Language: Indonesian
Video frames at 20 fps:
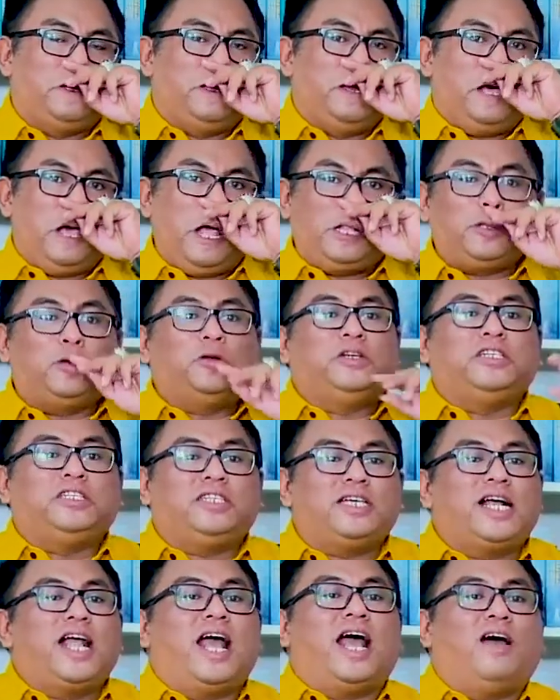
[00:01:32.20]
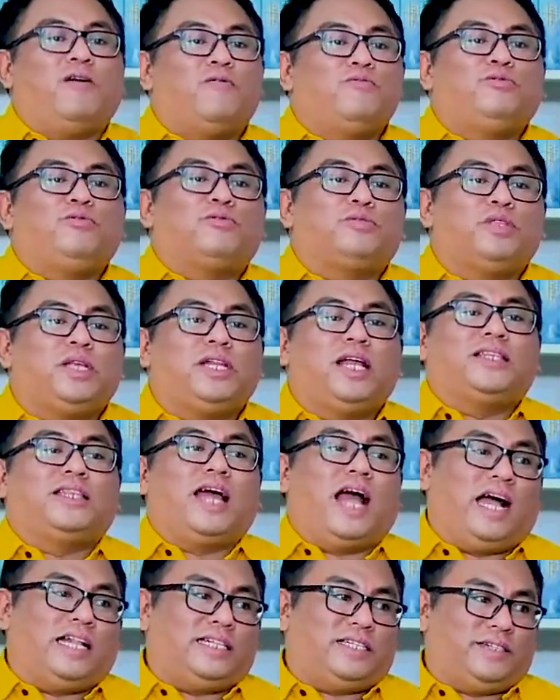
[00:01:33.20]
atau dicegah untuk tidak
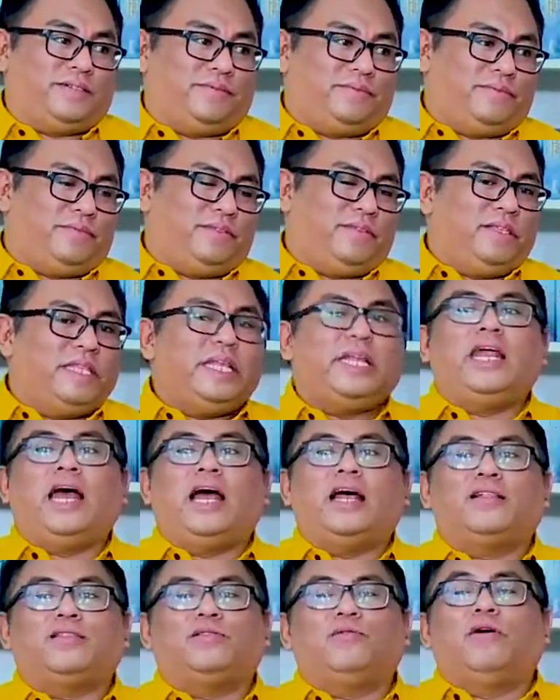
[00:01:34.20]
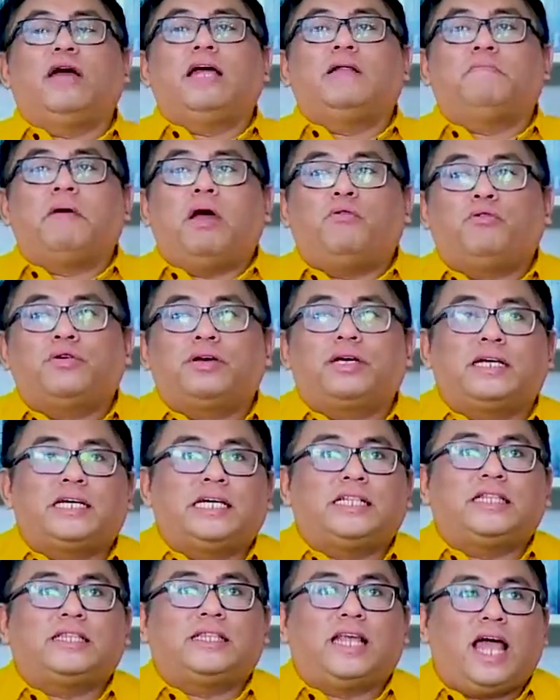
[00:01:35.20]
taat tidak Tuhan mau
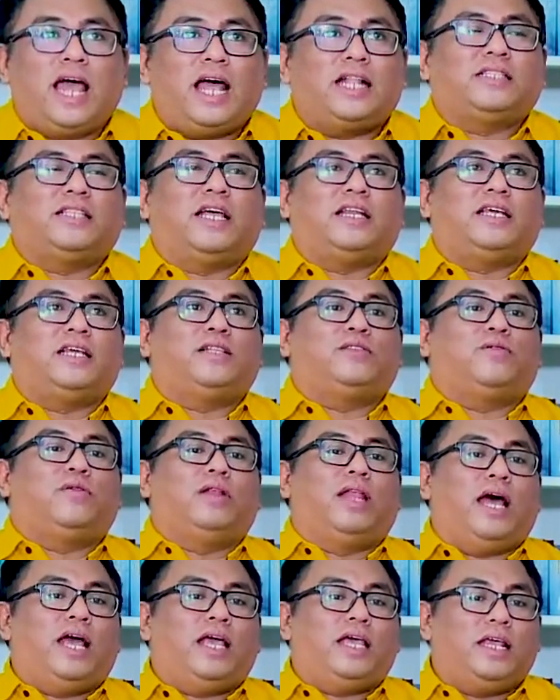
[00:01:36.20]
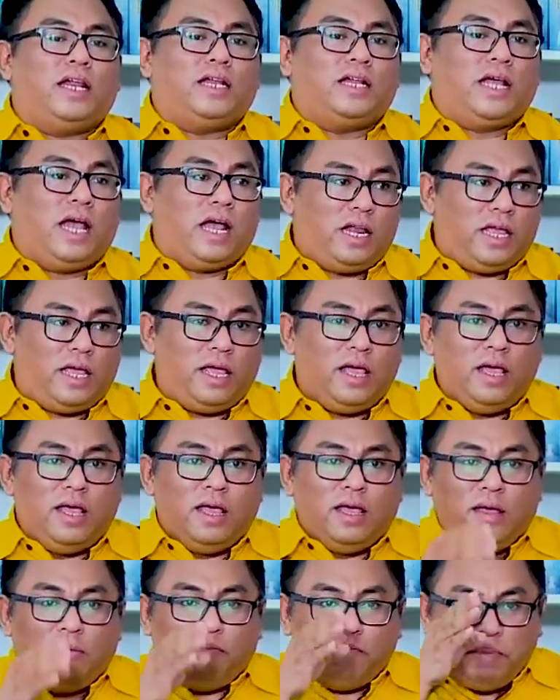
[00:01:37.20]
ketaatan itu lahir dari
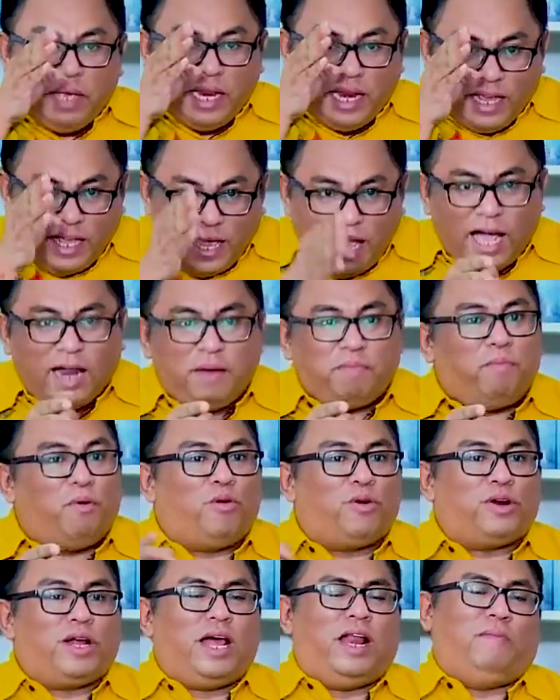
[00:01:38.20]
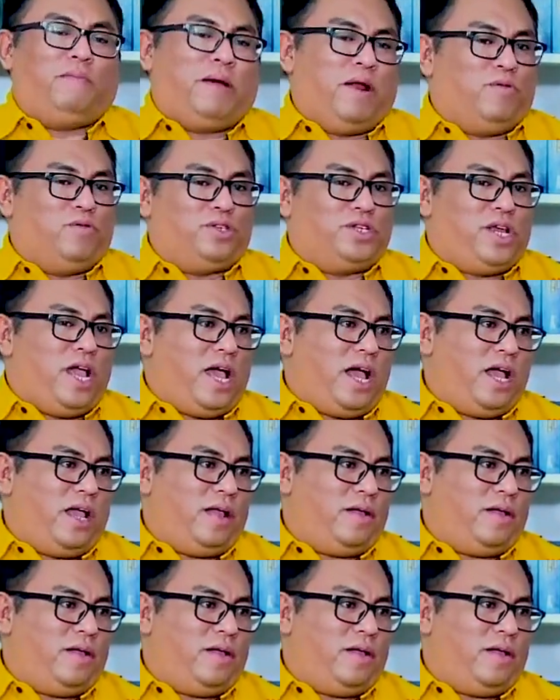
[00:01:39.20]
pilihan moral manusia